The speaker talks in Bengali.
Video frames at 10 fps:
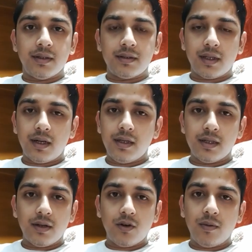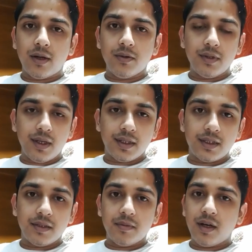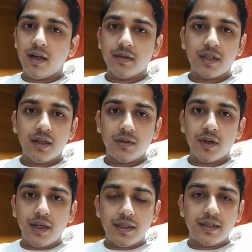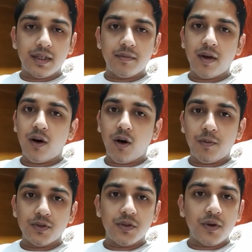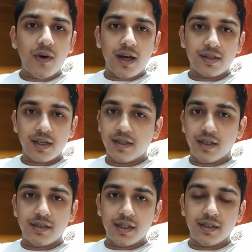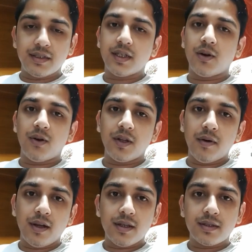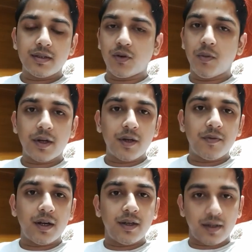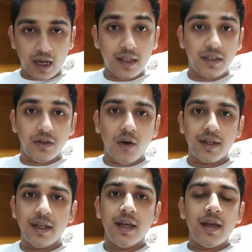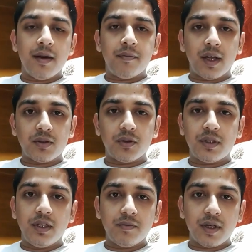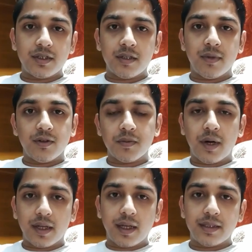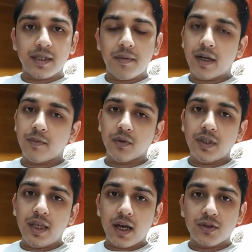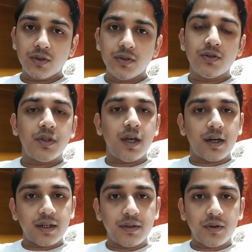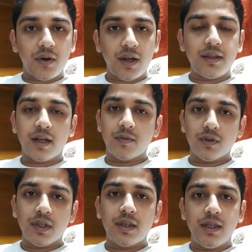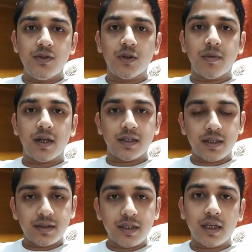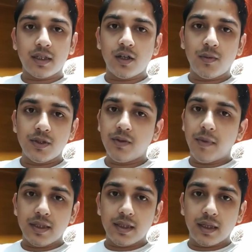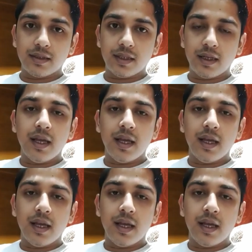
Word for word: যারা নিজেরা খুব আনন্দে আছেন বা সান্ত্বনা নিচ্ছেন বা অপরজনকেও আশ্বাস দিচ্ছেন যে করোনা ভাইরাস খুব একটা প্রাণঘাতি নয় মাত্র তিন পার্সেন্ট মানুষ মারা গেছে মানে প্রতি একশো জন যদি আক্রান্ত হয় তার মধ্যে তিনজন মারা যাচ্ছে সাতানব্বই জন বেঁচে যাচ্ছে